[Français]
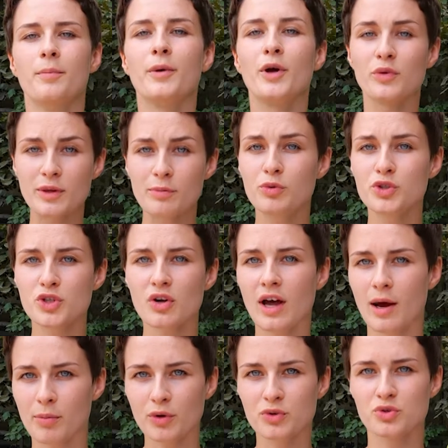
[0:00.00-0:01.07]
Mais en épluchant le
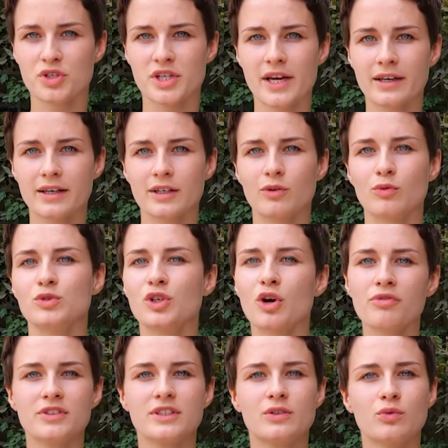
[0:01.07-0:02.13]
rapport du GIEC, on se
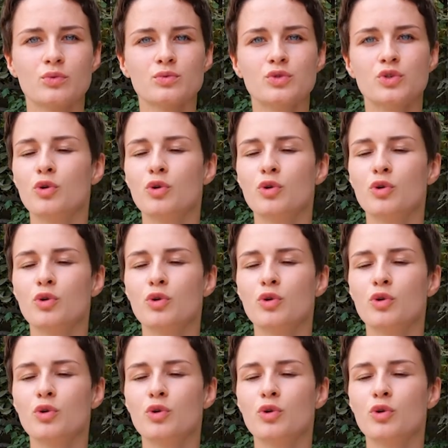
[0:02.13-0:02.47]
rend vite compte